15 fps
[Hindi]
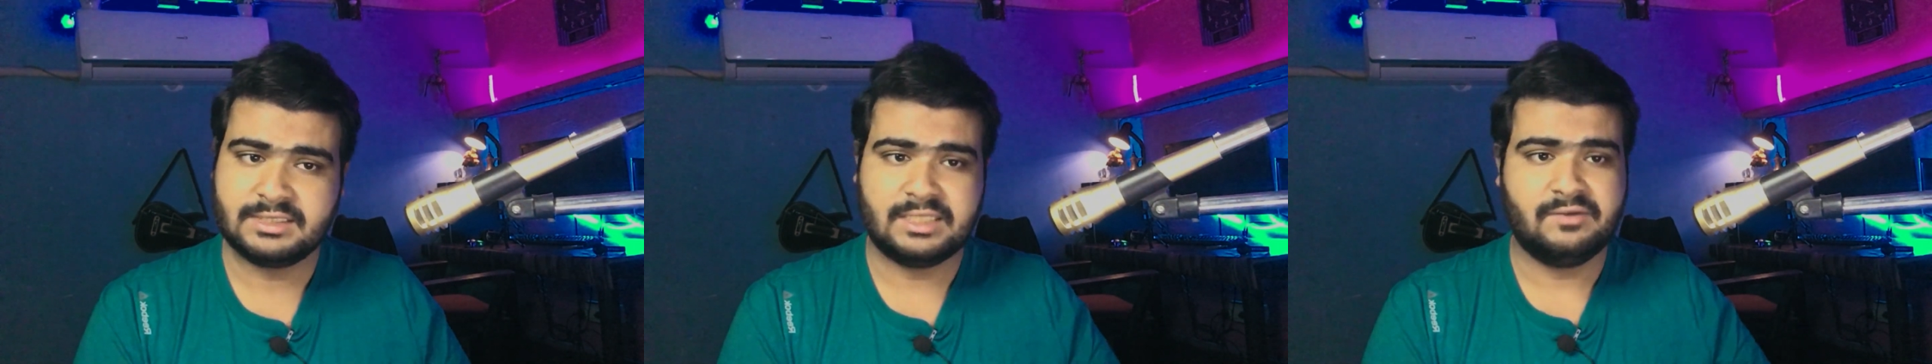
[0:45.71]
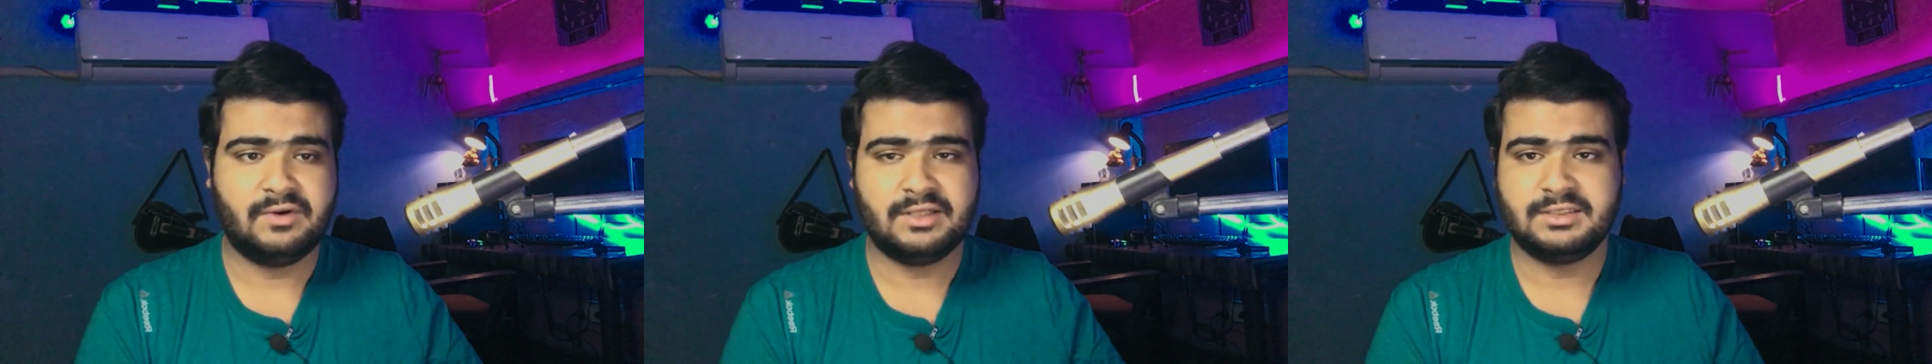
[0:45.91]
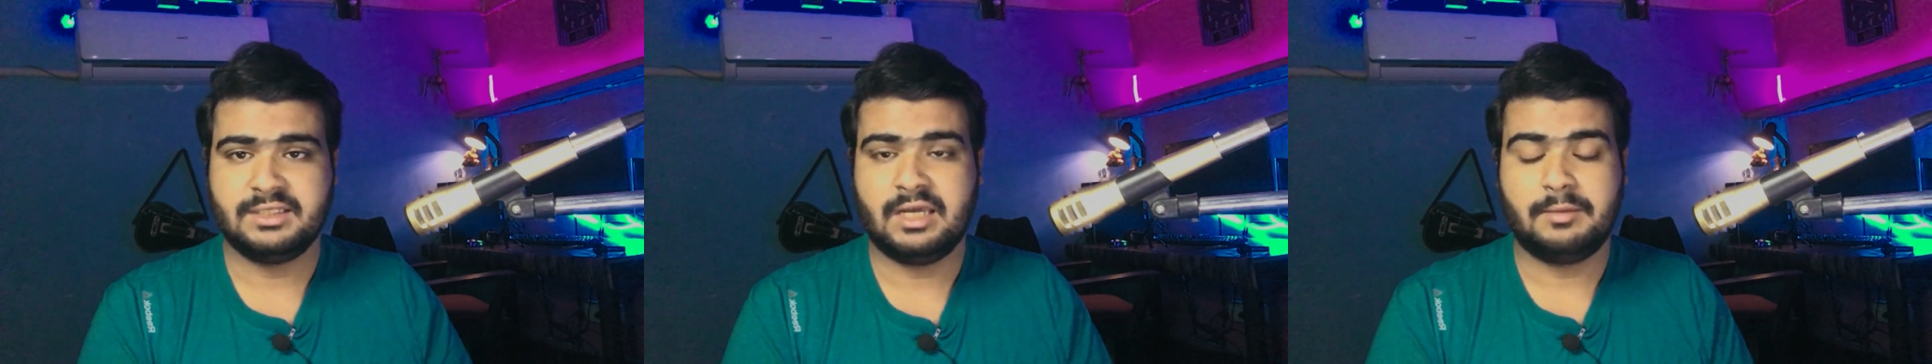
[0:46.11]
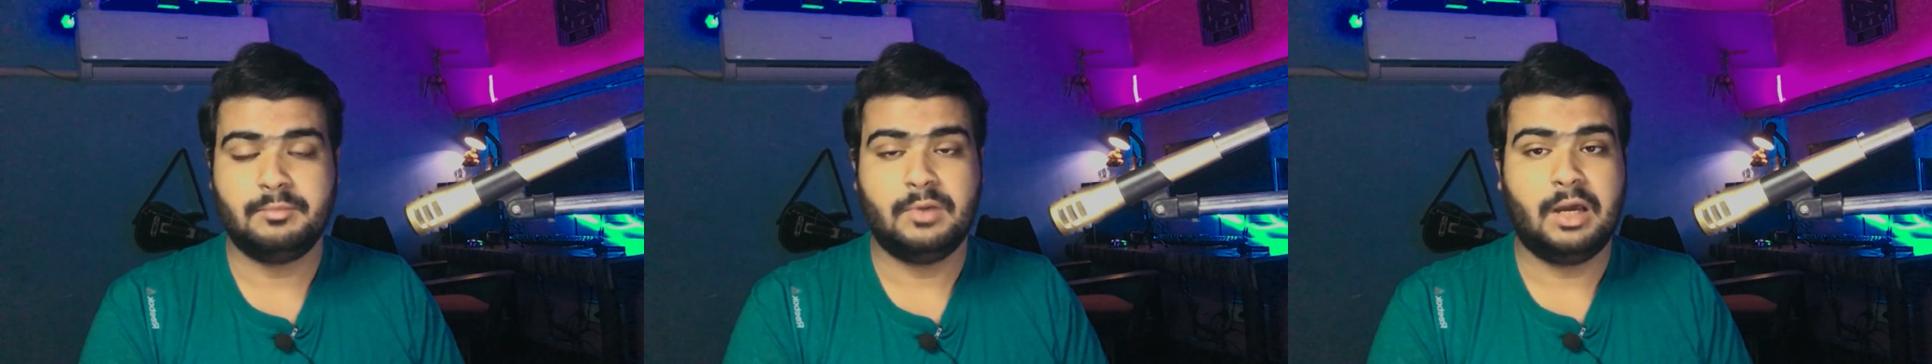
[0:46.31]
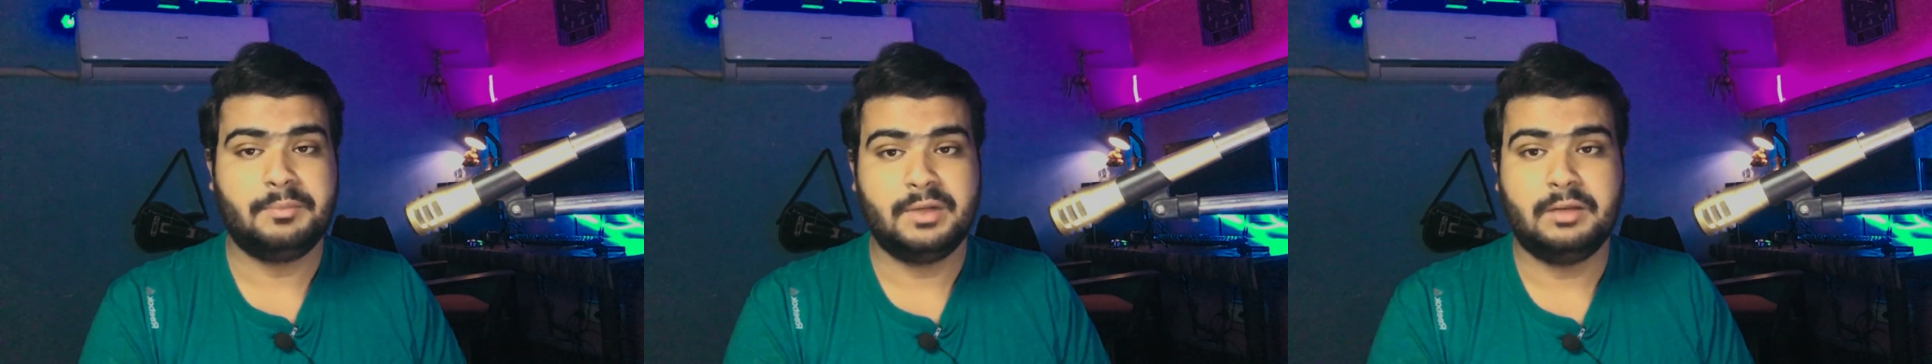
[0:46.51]
जिसकी वजह से
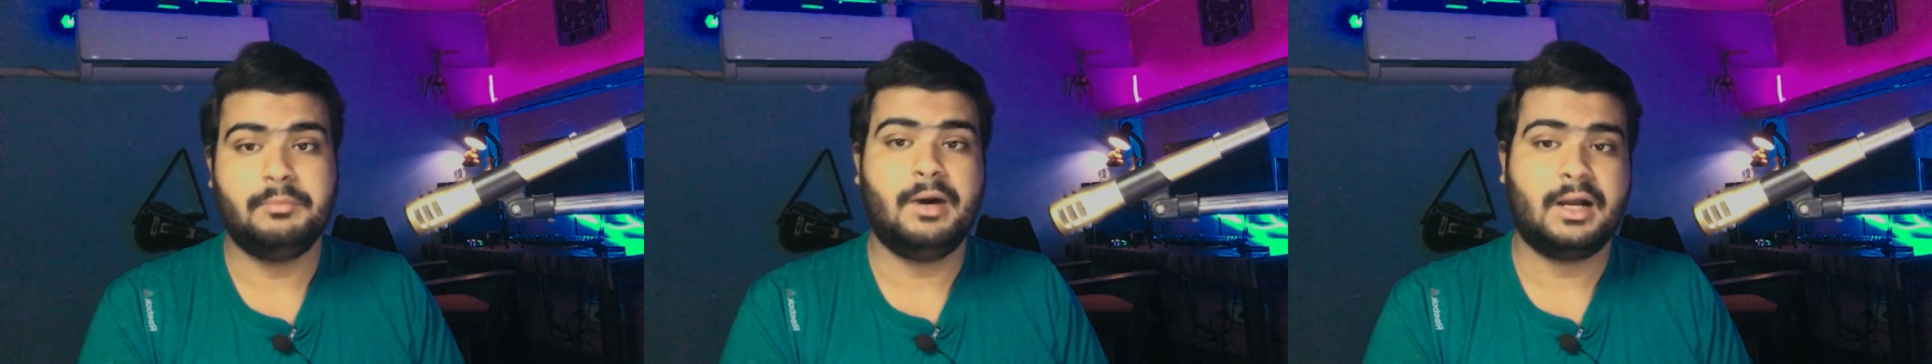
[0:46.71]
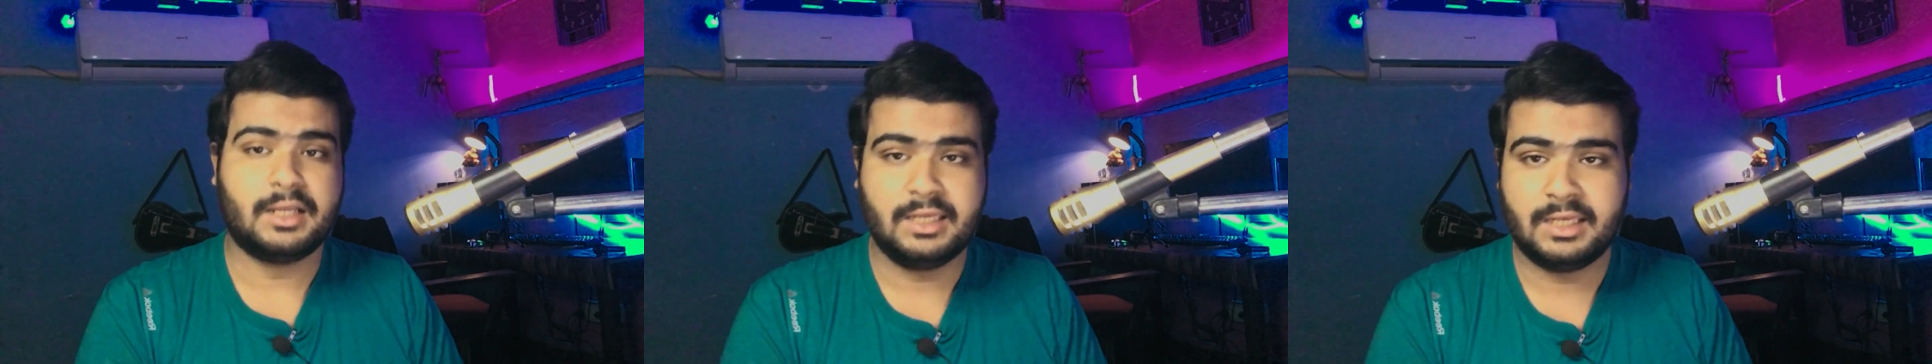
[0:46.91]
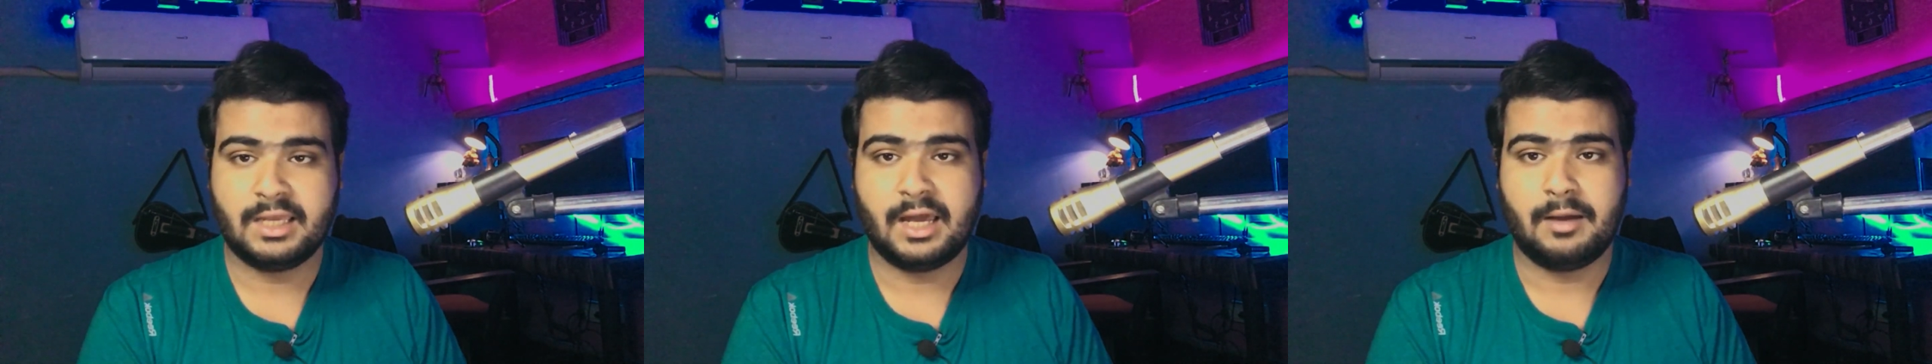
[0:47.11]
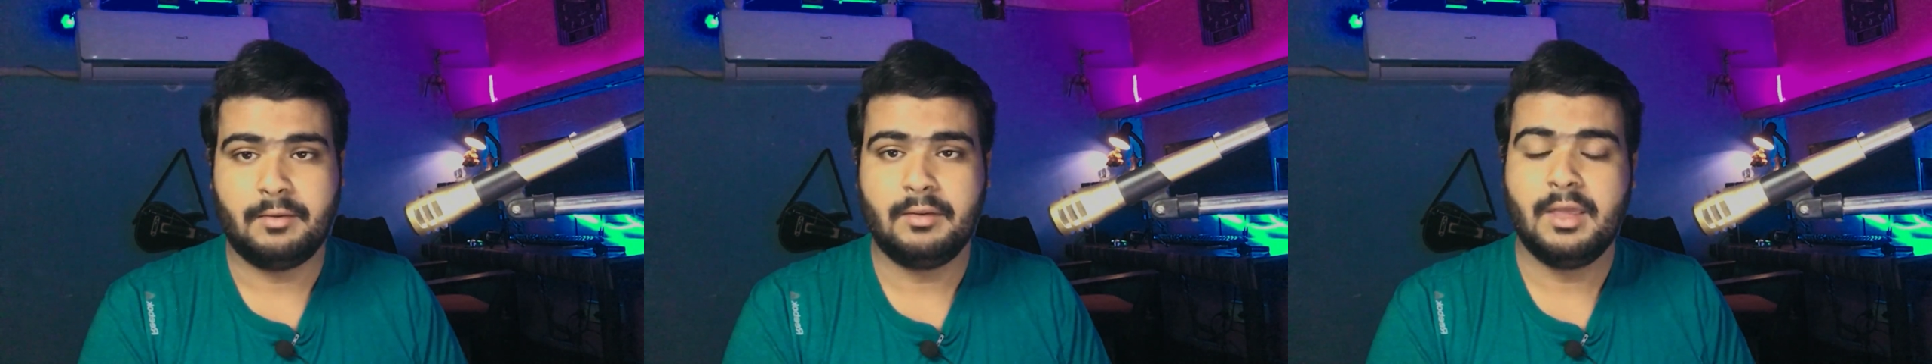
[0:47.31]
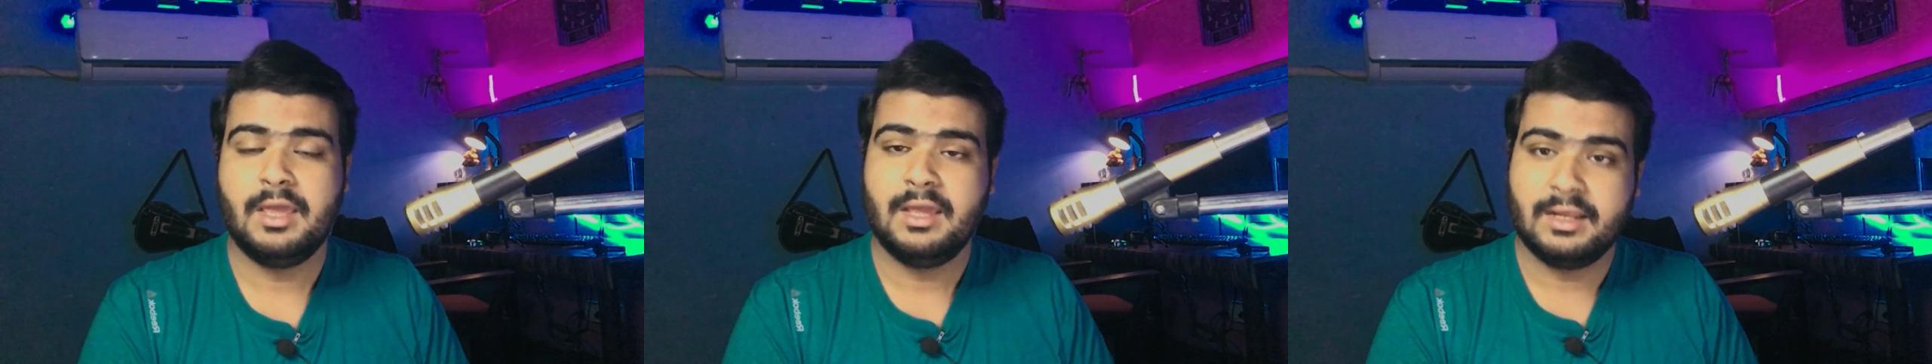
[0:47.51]
हम अपने बाकी
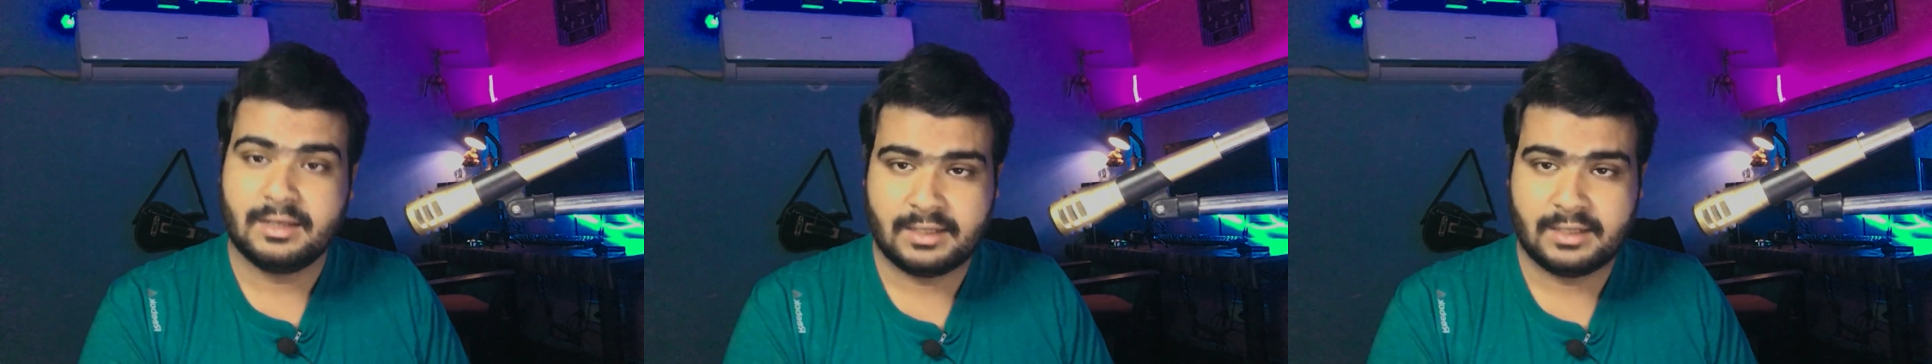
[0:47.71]
काम